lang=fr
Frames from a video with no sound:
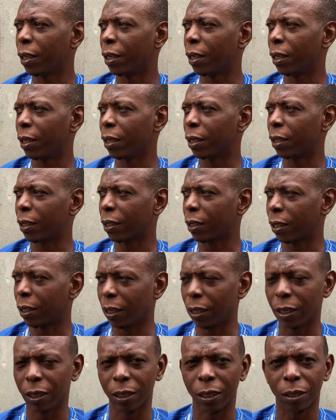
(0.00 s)
euh,
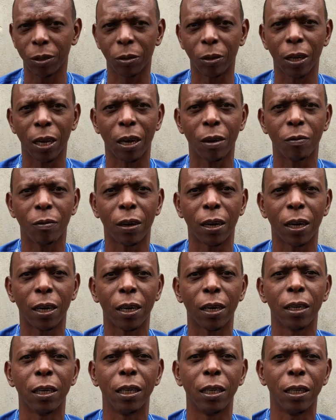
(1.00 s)
si cela
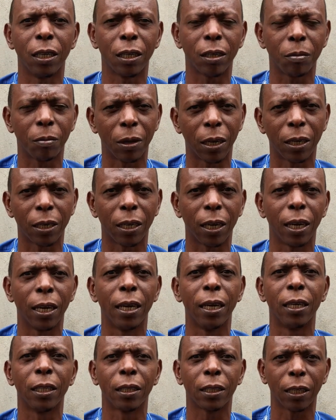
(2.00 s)
va uniquement dans
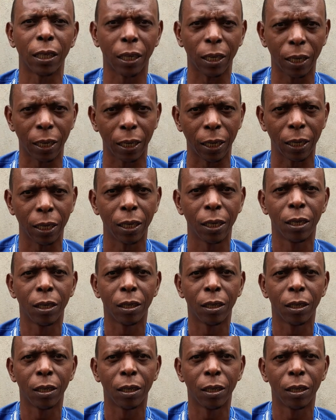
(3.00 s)
l'intérêt